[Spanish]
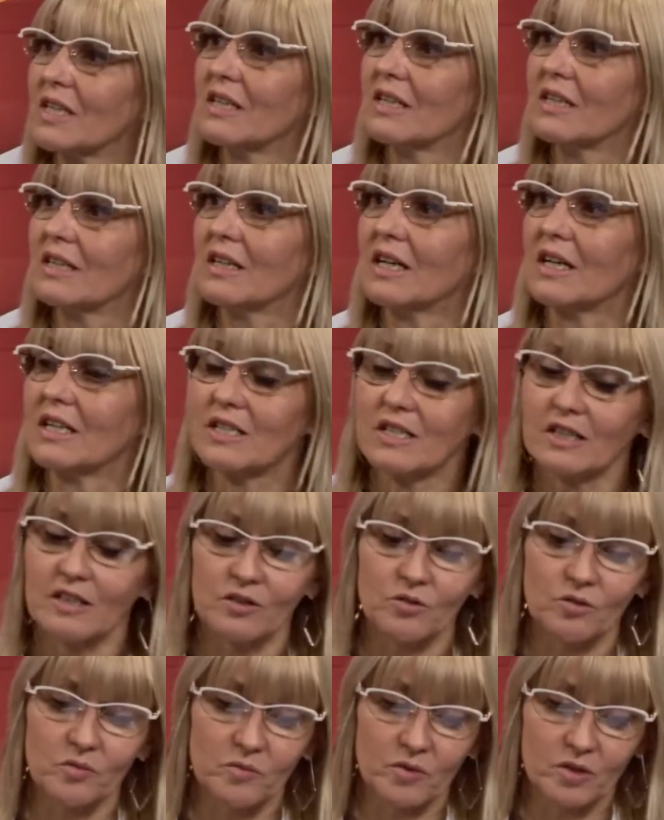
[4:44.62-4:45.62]
esto? Ayer
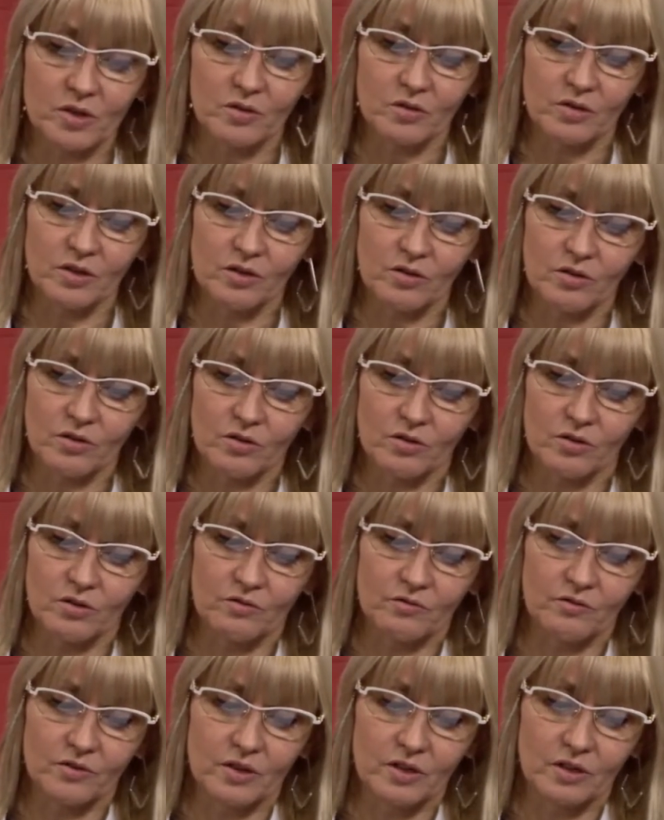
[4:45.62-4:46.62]
estuvimos reunidos
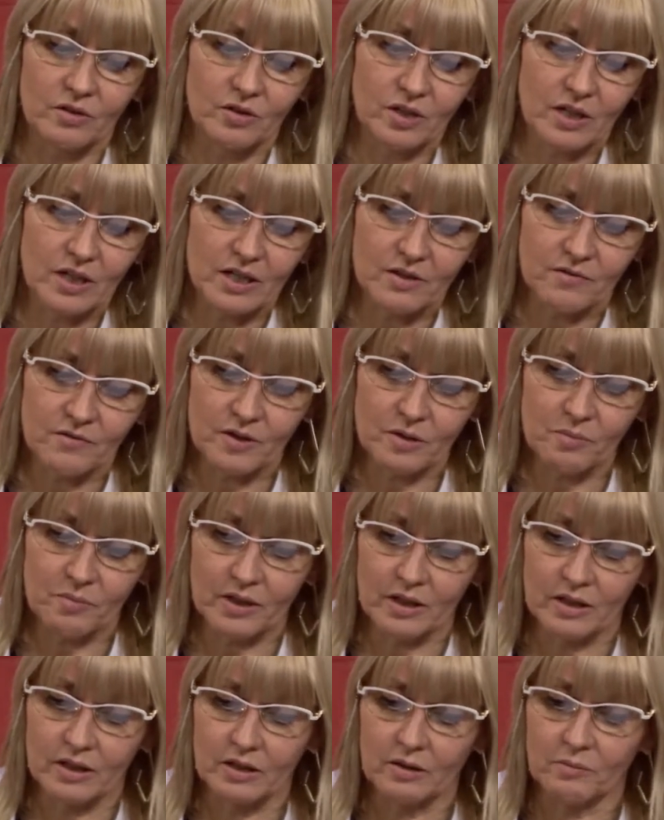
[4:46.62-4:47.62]
con Federico Harfield,
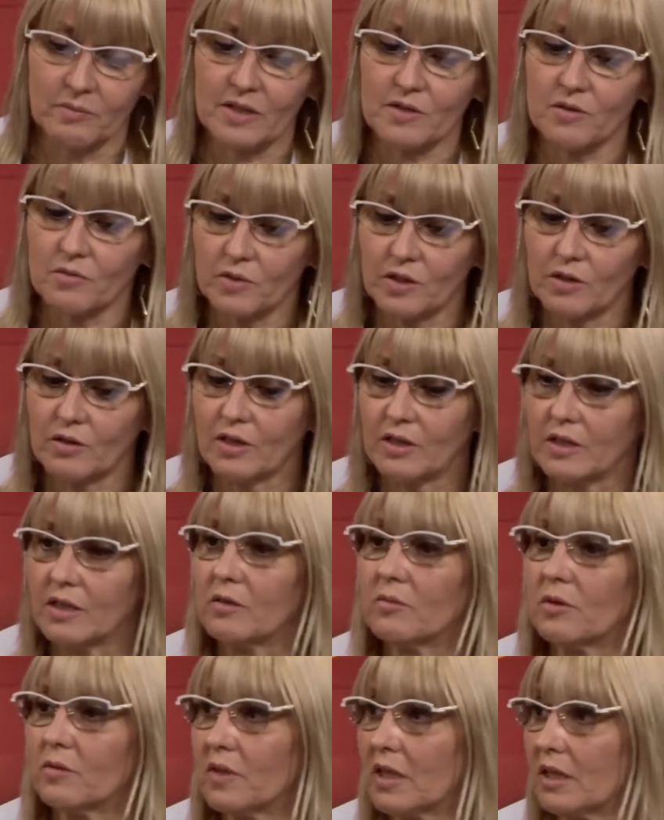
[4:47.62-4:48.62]
que más o menos le
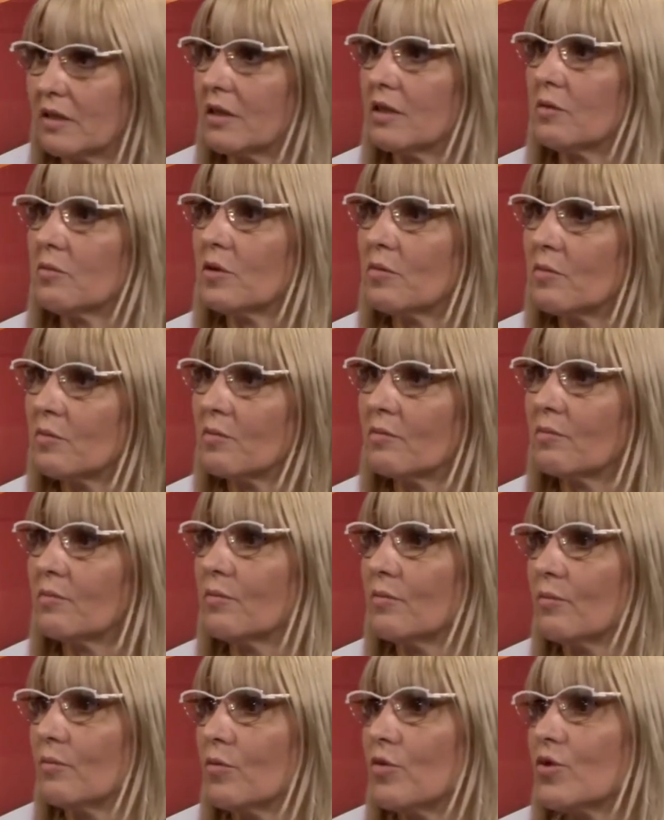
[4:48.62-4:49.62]
dijimos, mira, tenemos
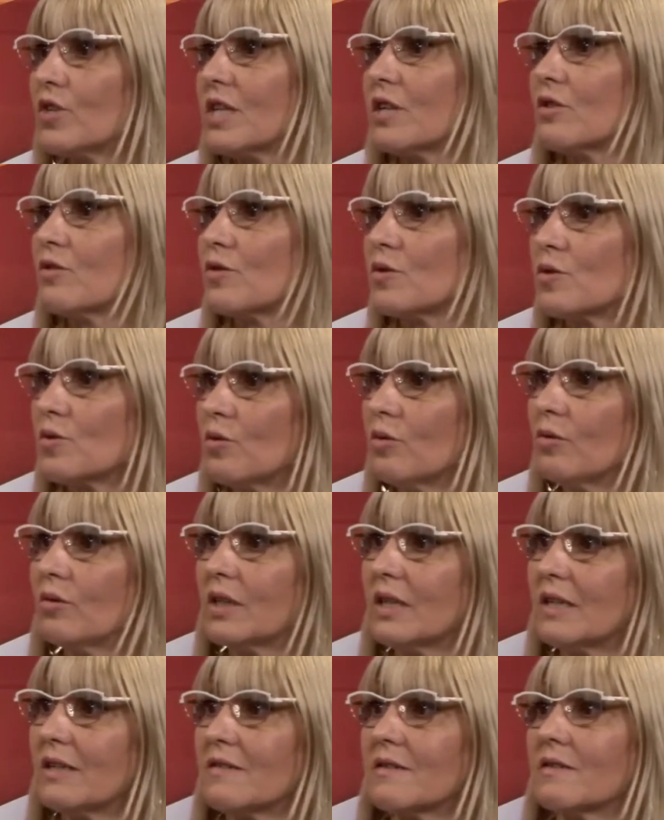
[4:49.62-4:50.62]
muchas
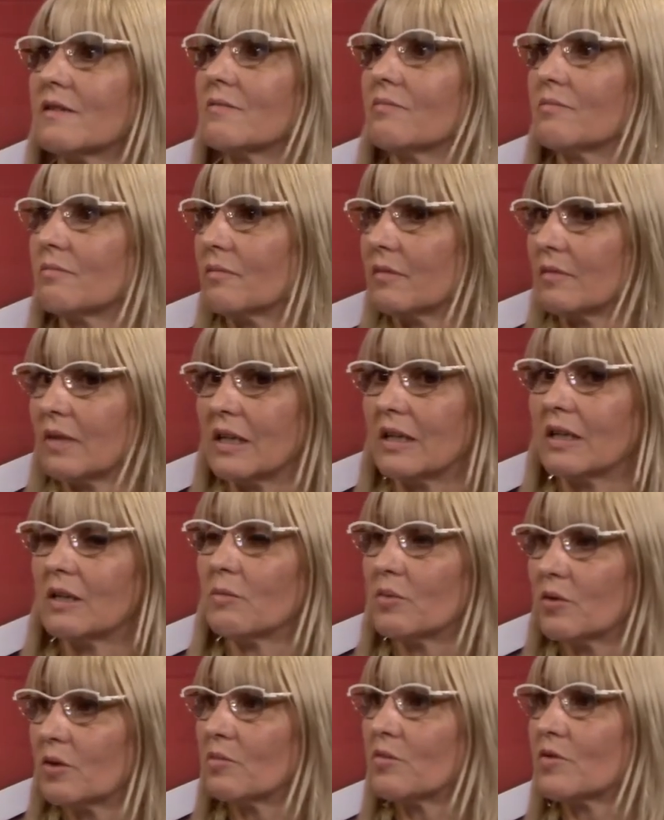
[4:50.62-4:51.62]
consultas, ¿en qué
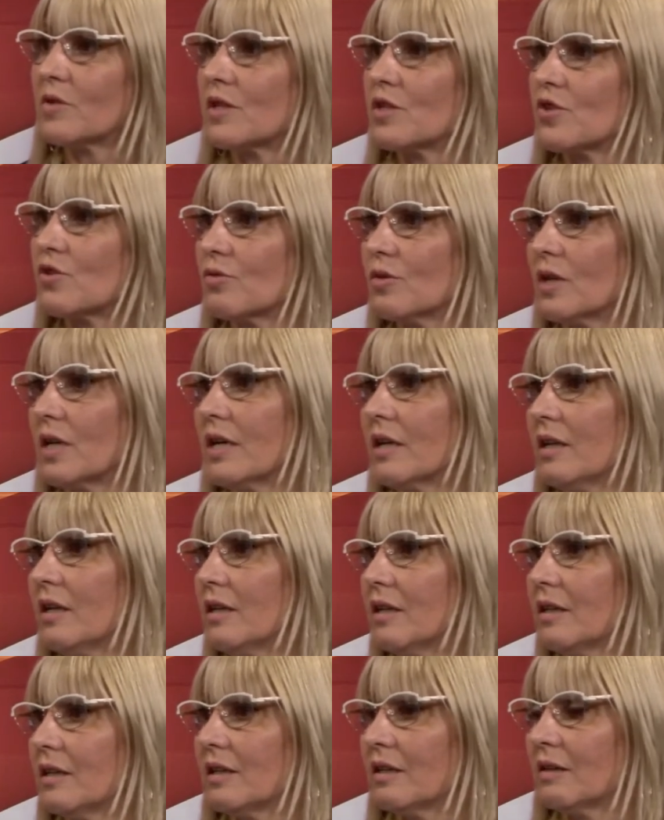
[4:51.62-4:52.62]
podemos ayudar
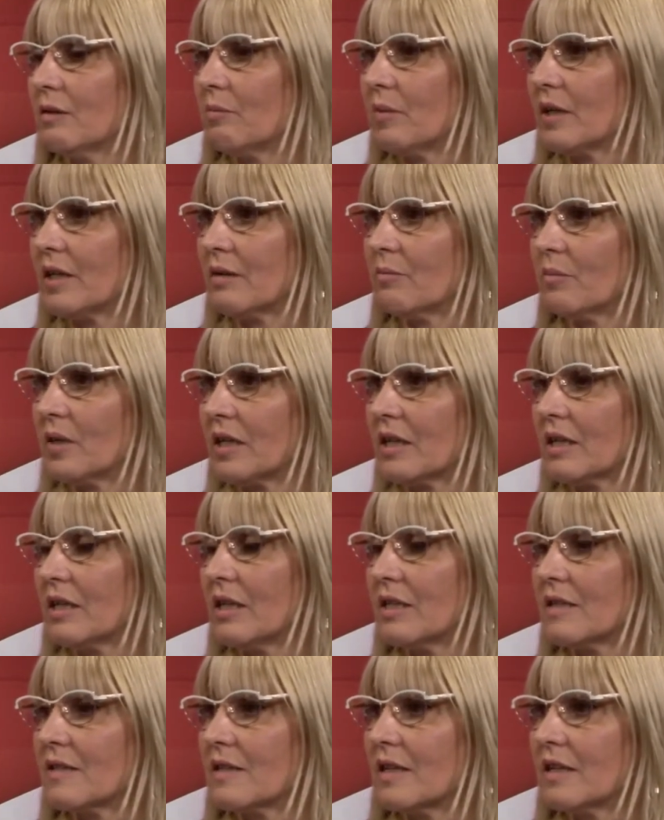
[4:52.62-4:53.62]
este, para,
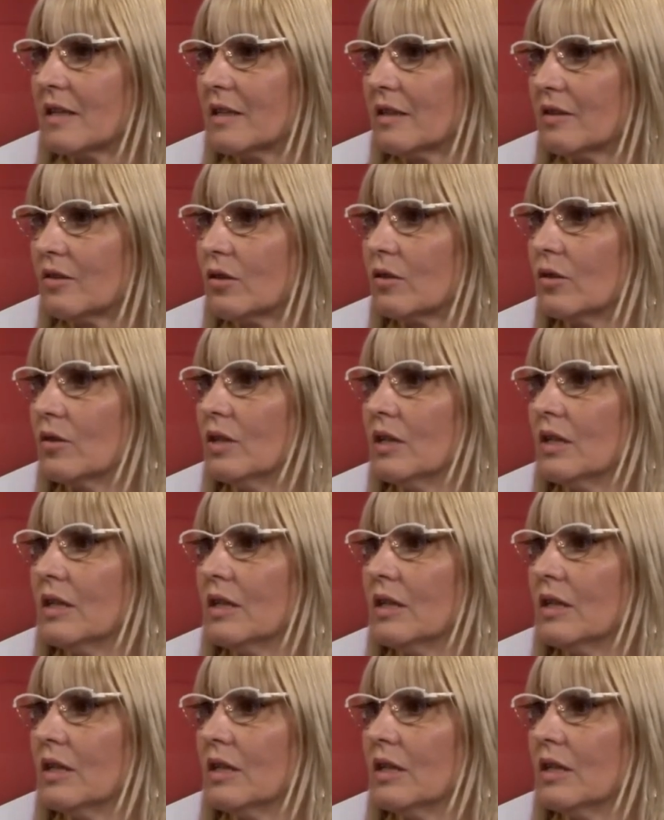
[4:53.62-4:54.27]
agilizar esto?